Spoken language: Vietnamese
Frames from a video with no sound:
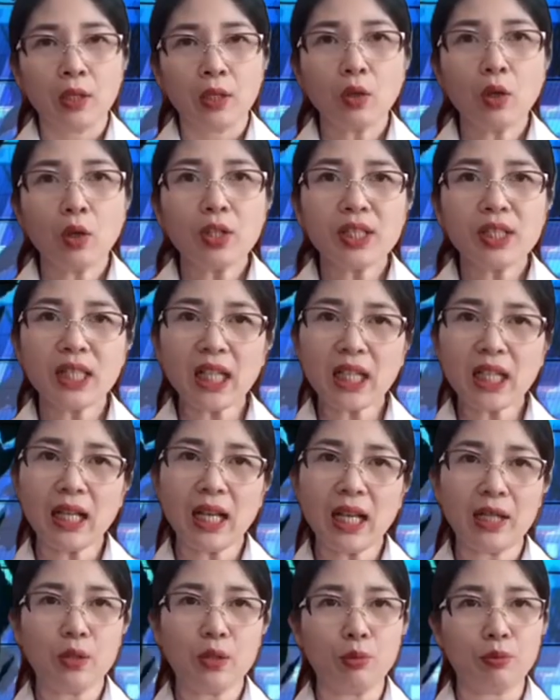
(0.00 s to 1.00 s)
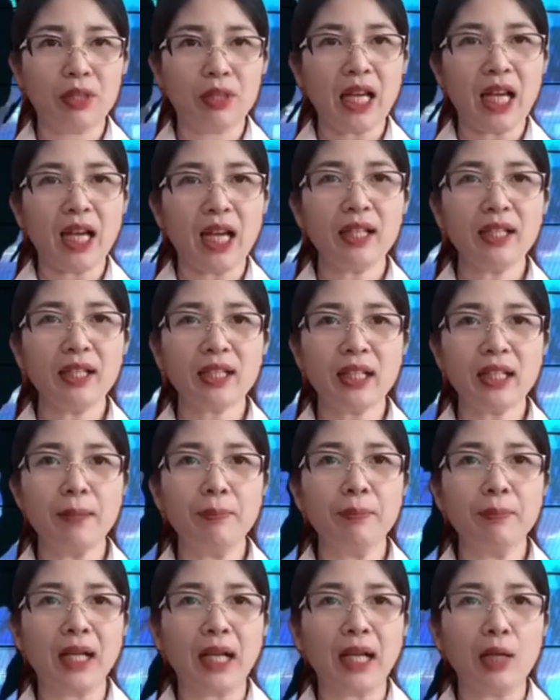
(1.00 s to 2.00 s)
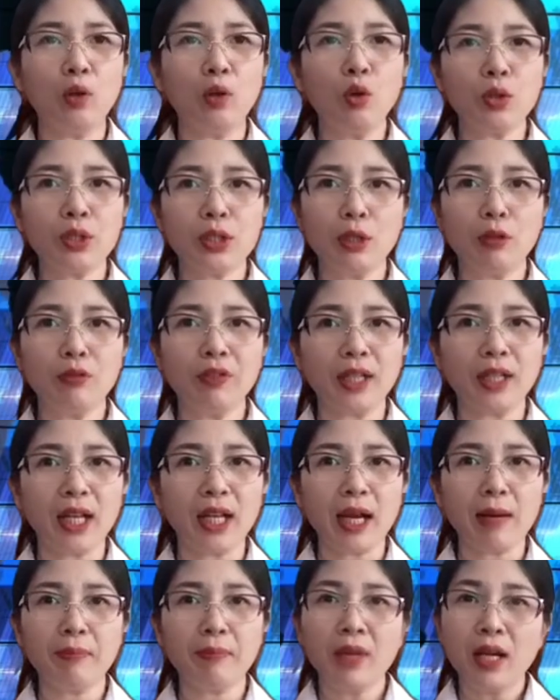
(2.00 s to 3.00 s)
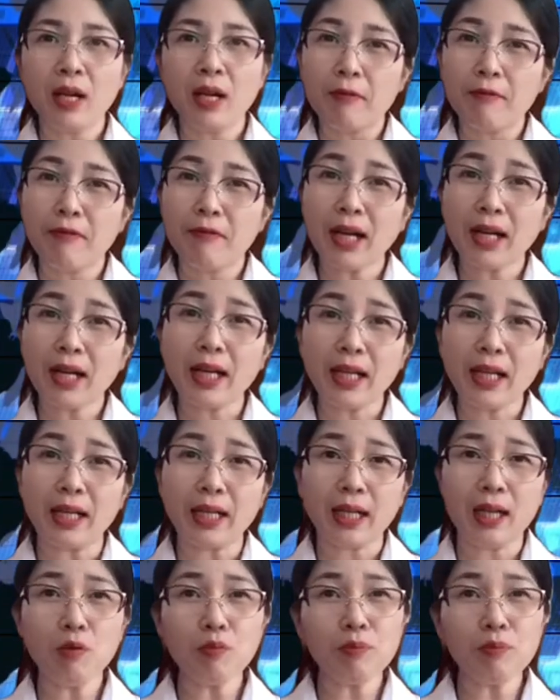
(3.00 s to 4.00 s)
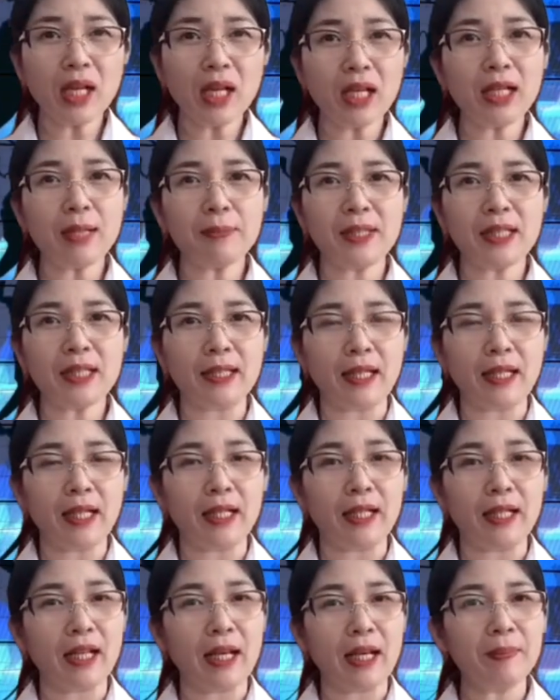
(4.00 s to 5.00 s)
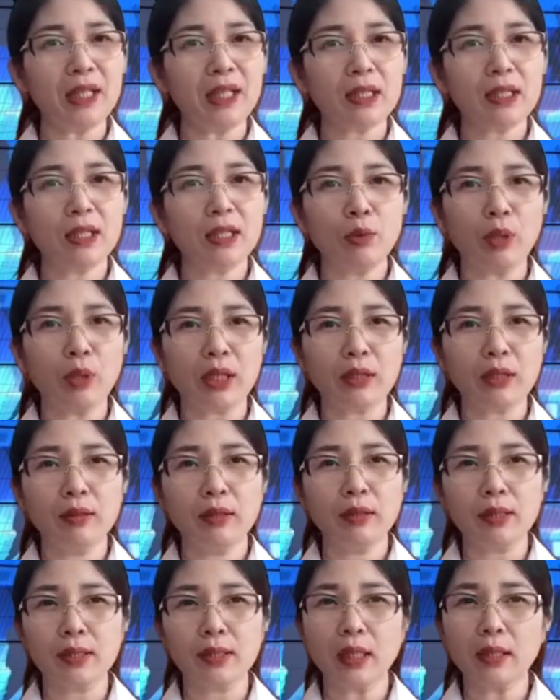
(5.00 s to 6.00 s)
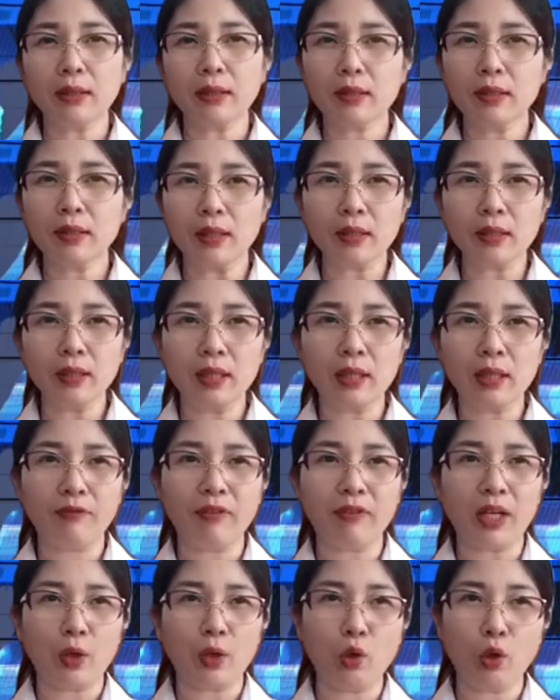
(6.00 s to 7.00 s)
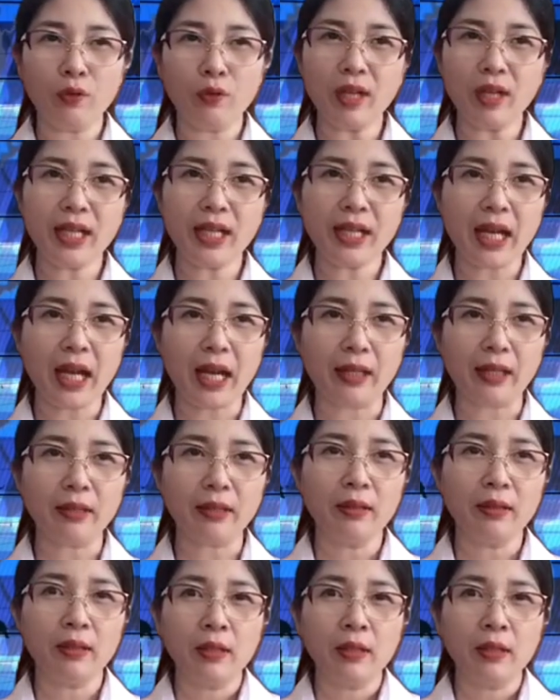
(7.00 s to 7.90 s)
Tôi rất là nhục nhã khi cầm cái hộ chiếu Việt Nam và kẻ không biết liêm sỉ này đã bị dư luận người dân cực lực phản đối và lên án.